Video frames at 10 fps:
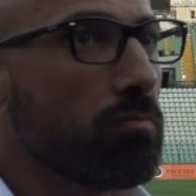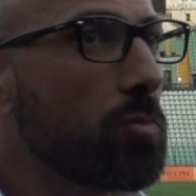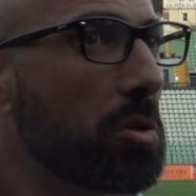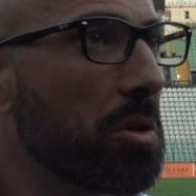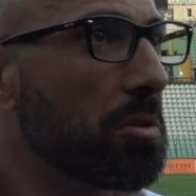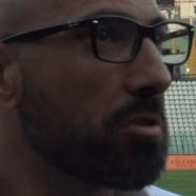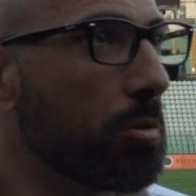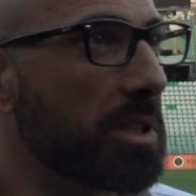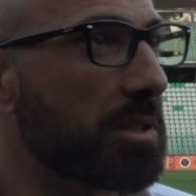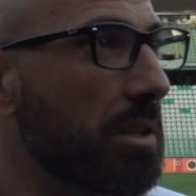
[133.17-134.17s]
No, no, non
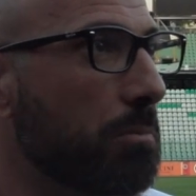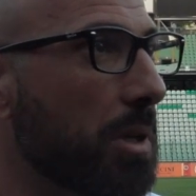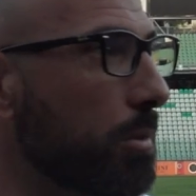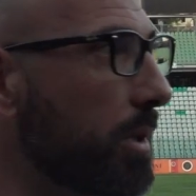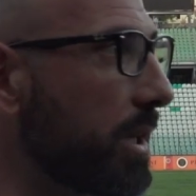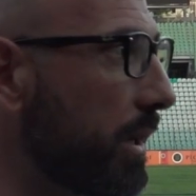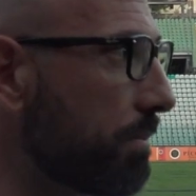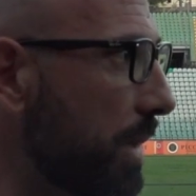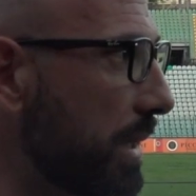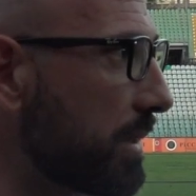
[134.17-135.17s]
sono mai stato in bagnomaria,
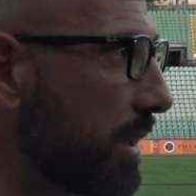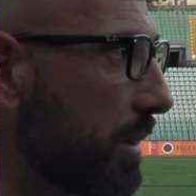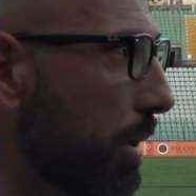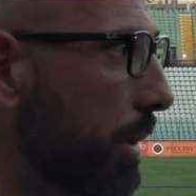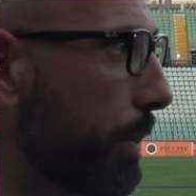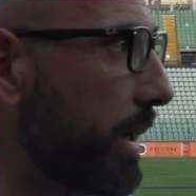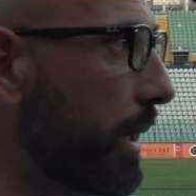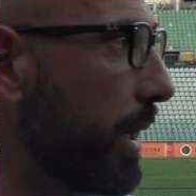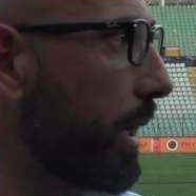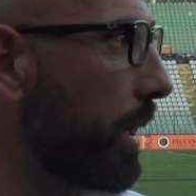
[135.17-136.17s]
anzi quando
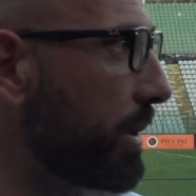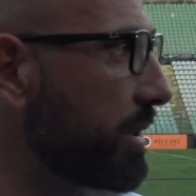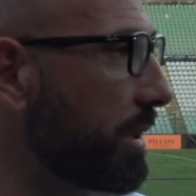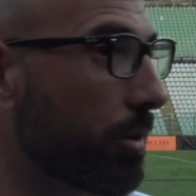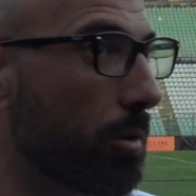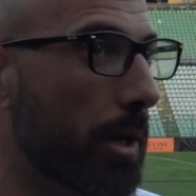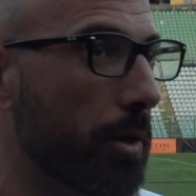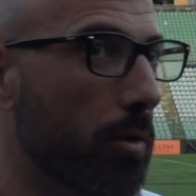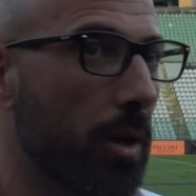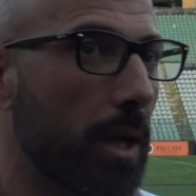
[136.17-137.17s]
appena il presidente
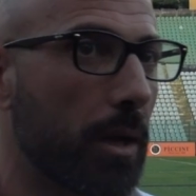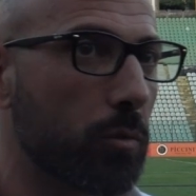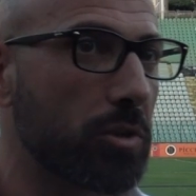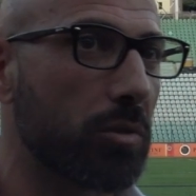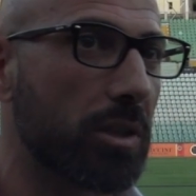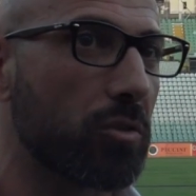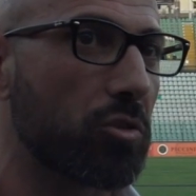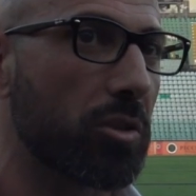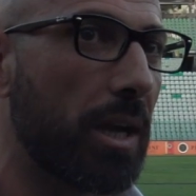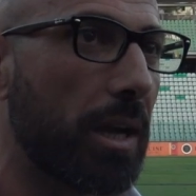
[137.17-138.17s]
Romano ha acquisito la
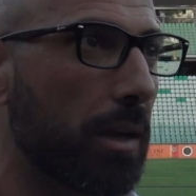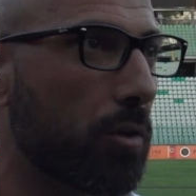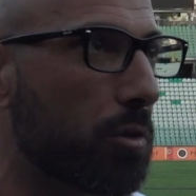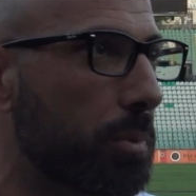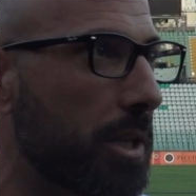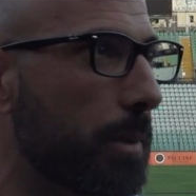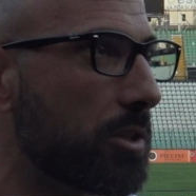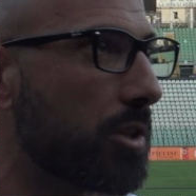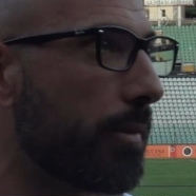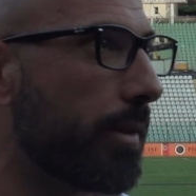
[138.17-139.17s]
società, ancora
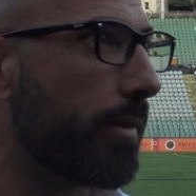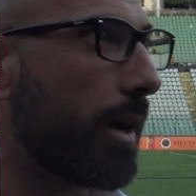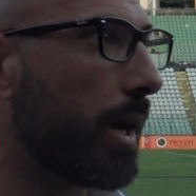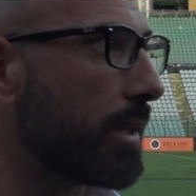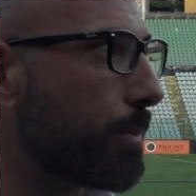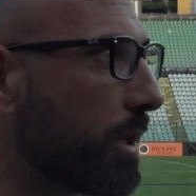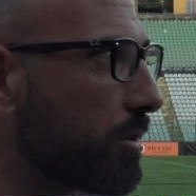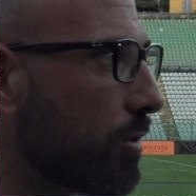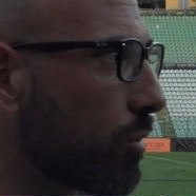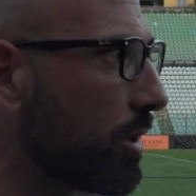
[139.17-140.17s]
prima già aveva
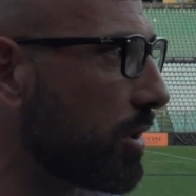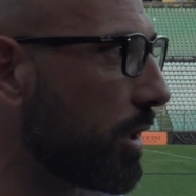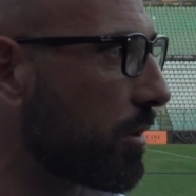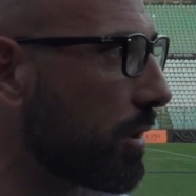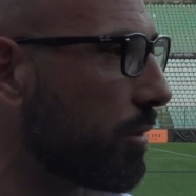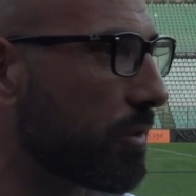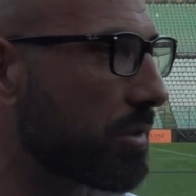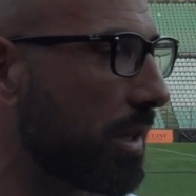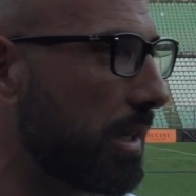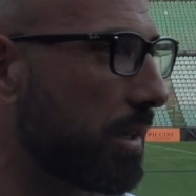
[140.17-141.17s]
espresso il suo desiderio che io
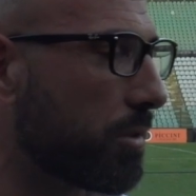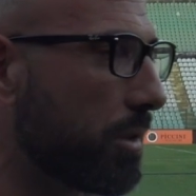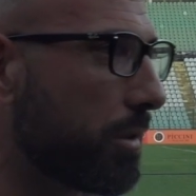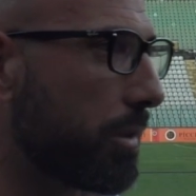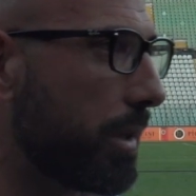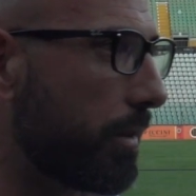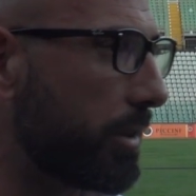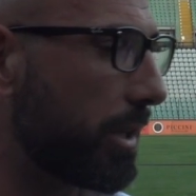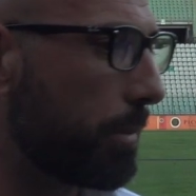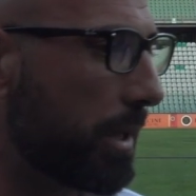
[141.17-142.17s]
fossi l'allenatore della
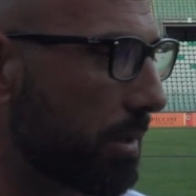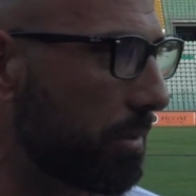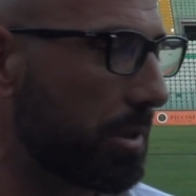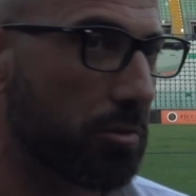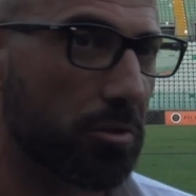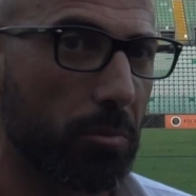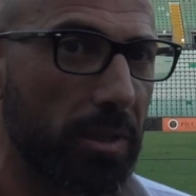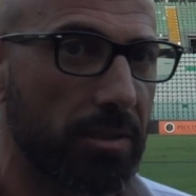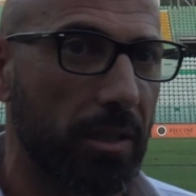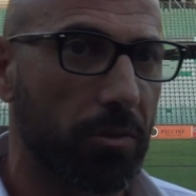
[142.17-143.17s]
Viterbese, quindi non sono
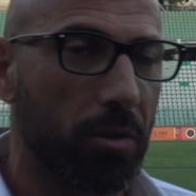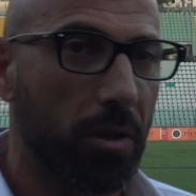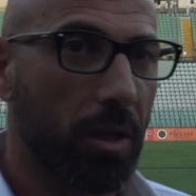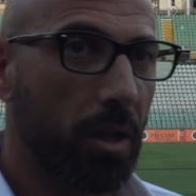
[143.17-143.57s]
mai stato